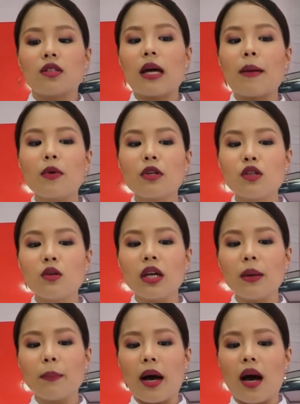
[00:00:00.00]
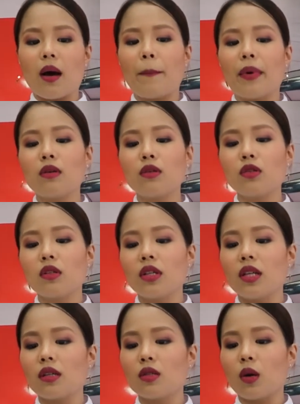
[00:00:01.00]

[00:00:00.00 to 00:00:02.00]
Tapos yung iba, pag gusto nila